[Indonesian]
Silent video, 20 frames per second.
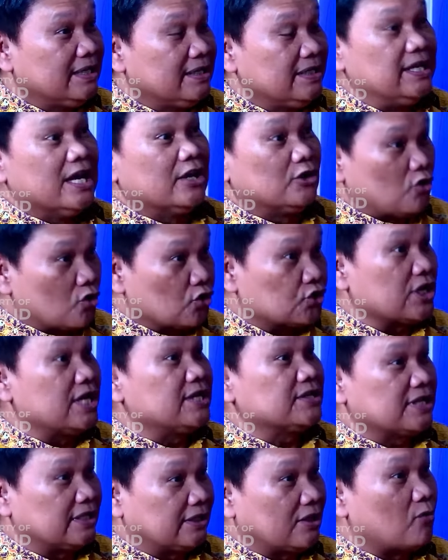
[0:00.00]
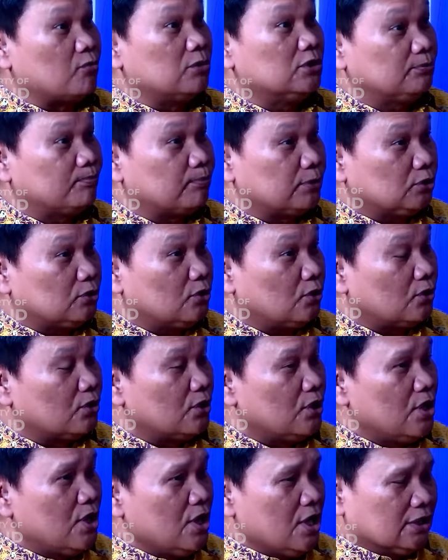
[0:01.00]
Dia dosen, saya tahu betul.
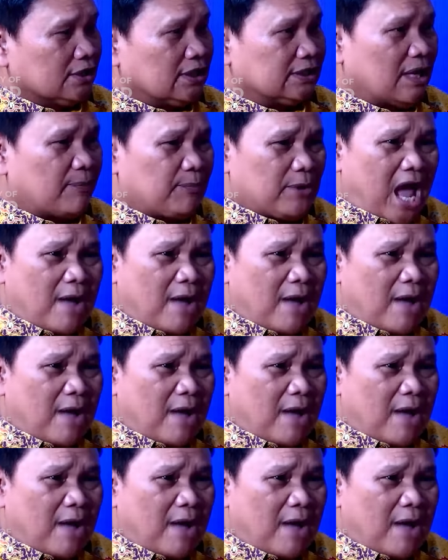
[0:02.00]
Tetapi